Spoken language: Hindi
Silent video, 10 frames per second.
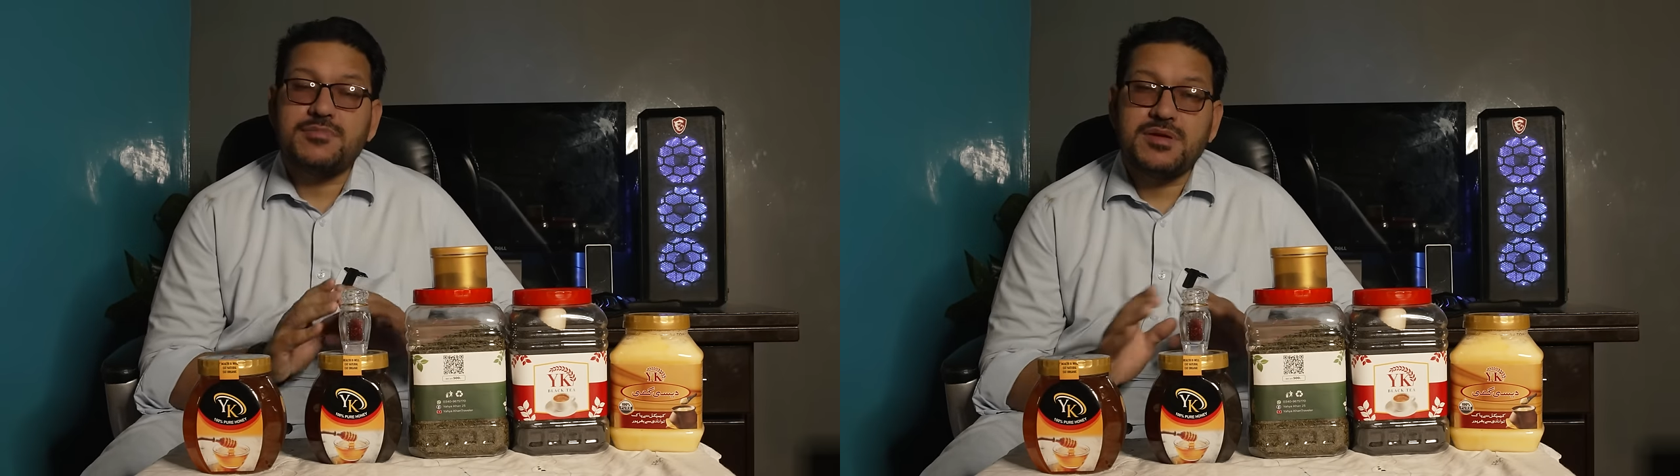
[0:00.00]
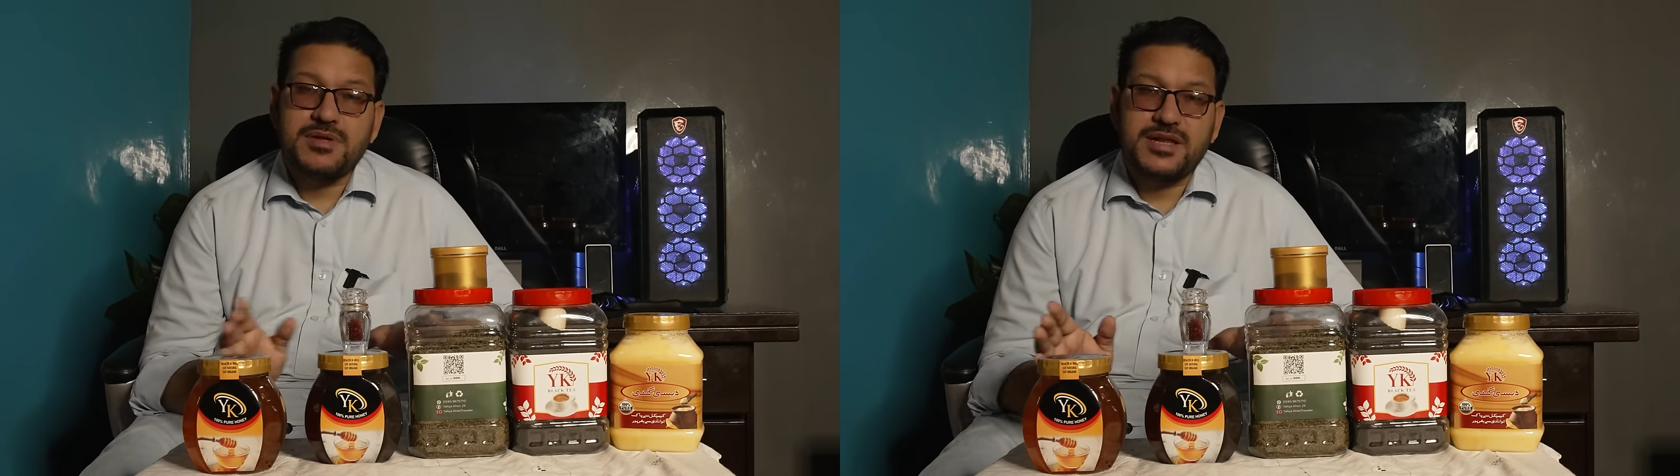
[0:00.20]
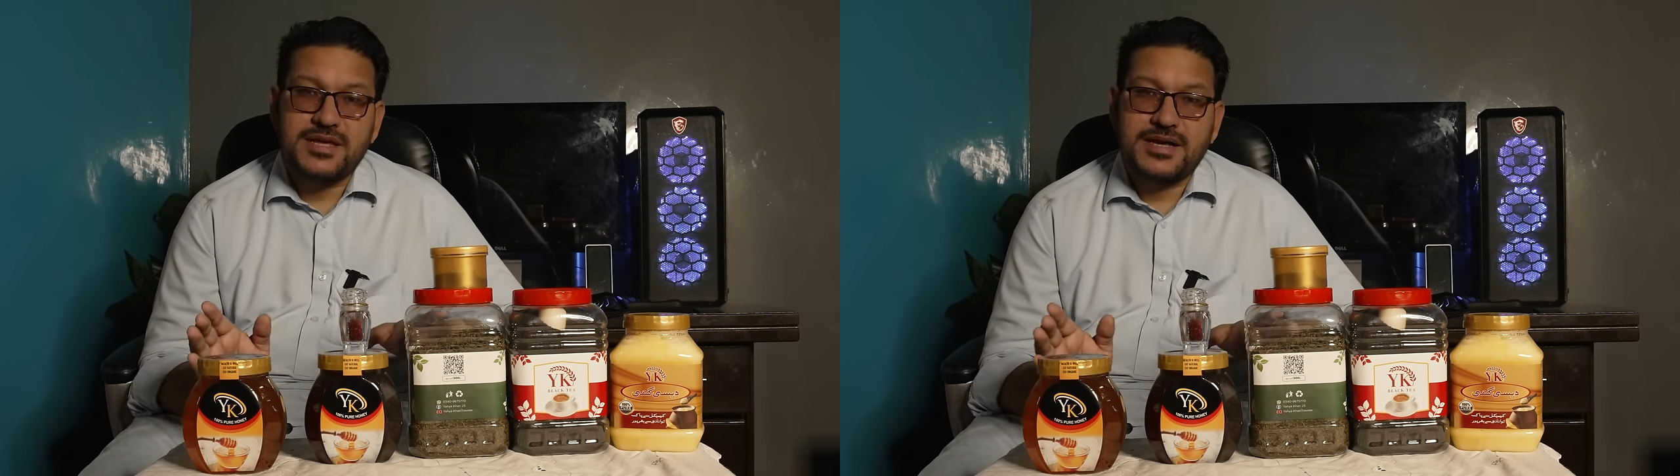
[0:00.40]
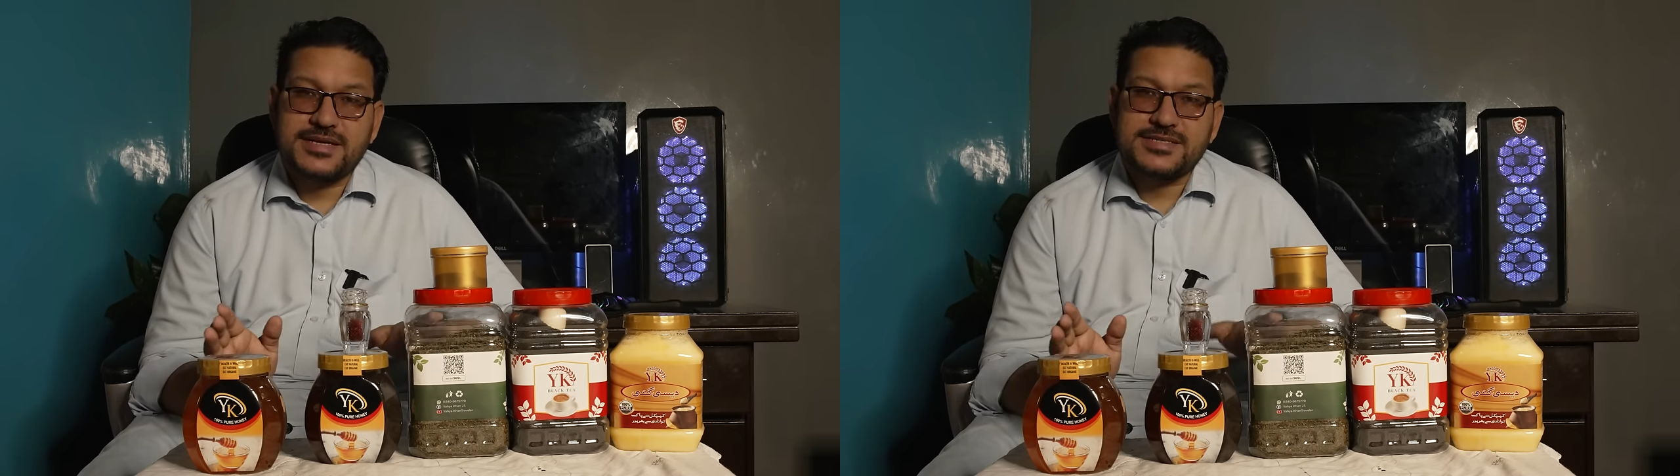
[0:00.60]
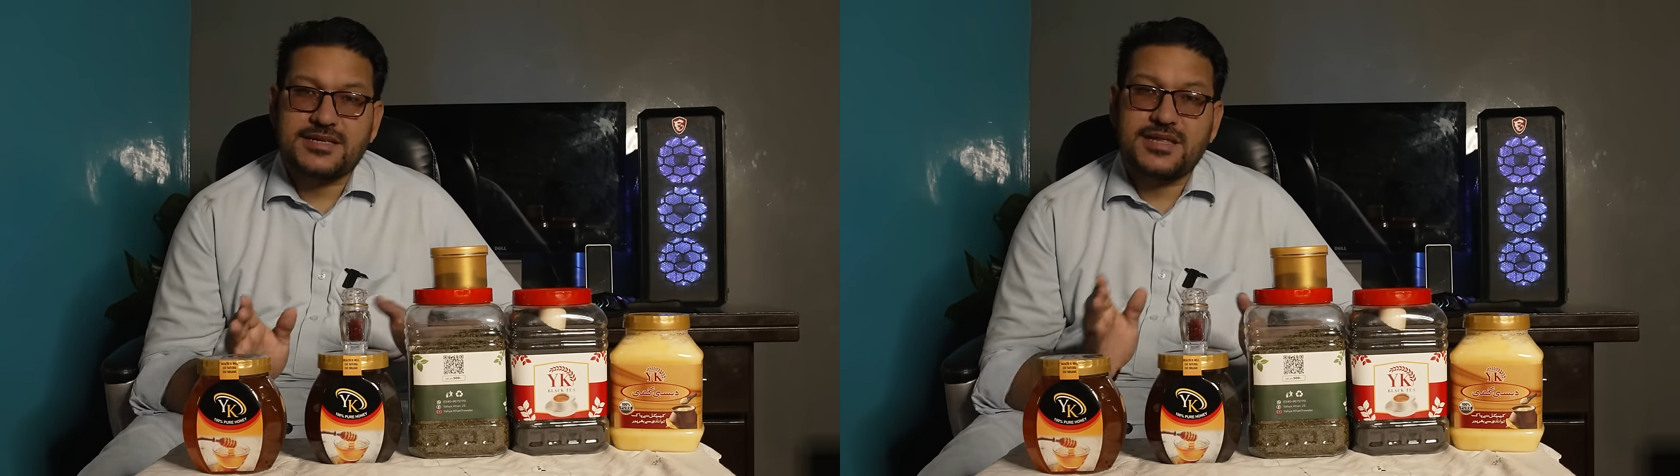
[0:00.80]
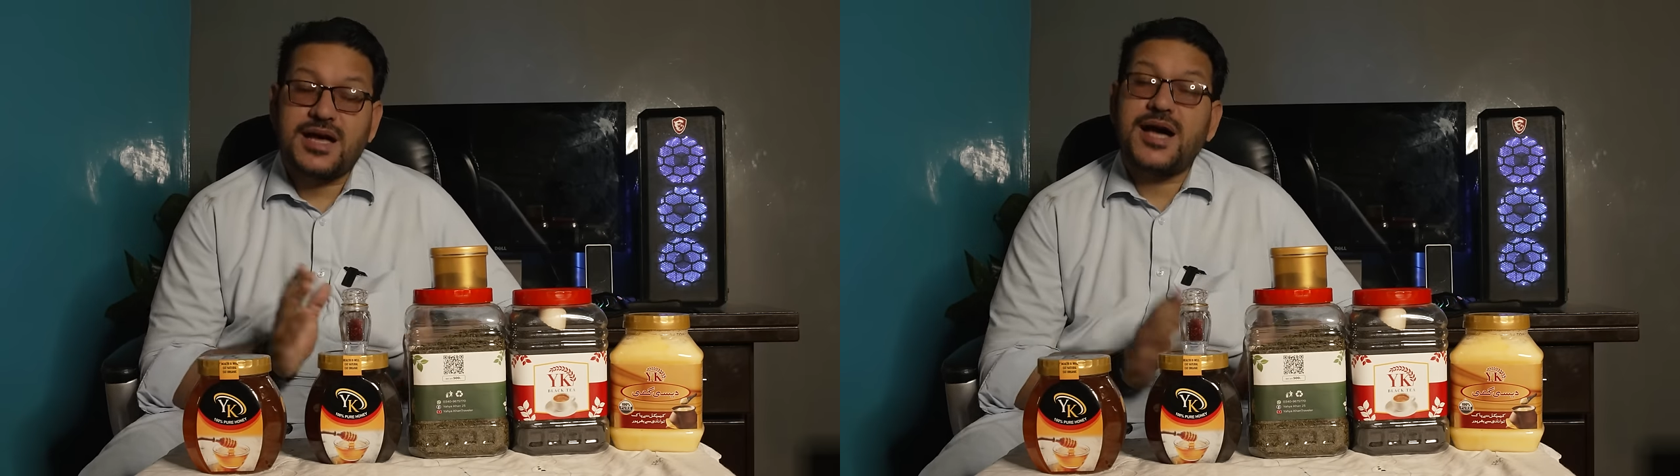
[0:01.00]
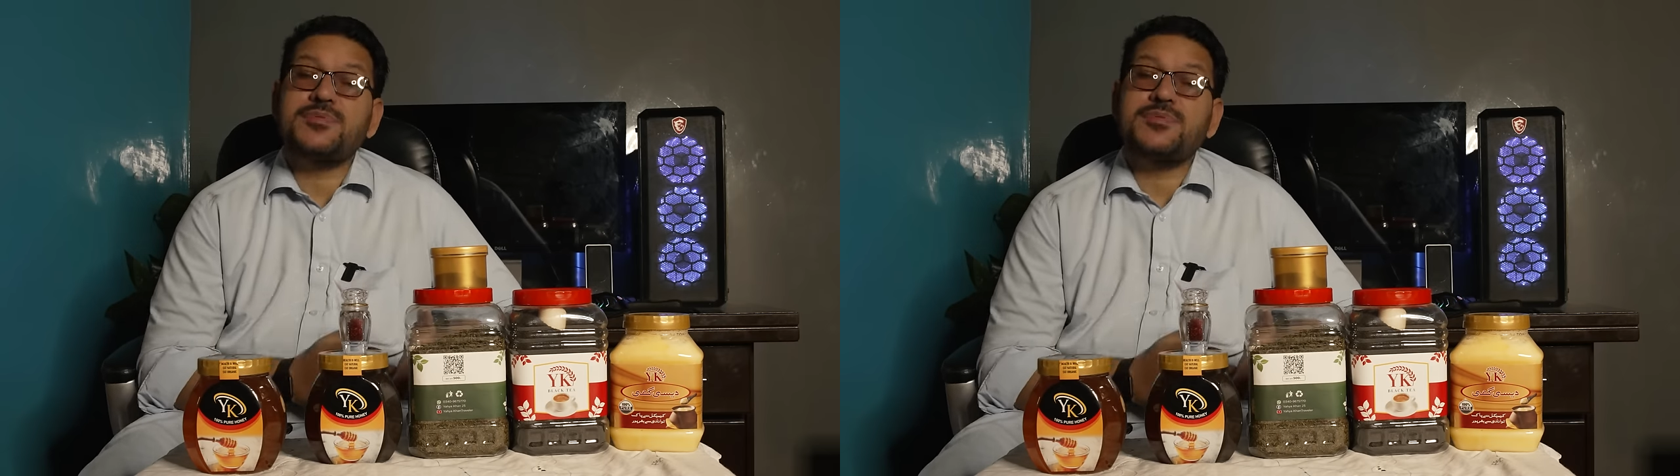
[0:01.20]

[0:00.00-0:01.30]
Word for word: कभी भी नहीं खा सकता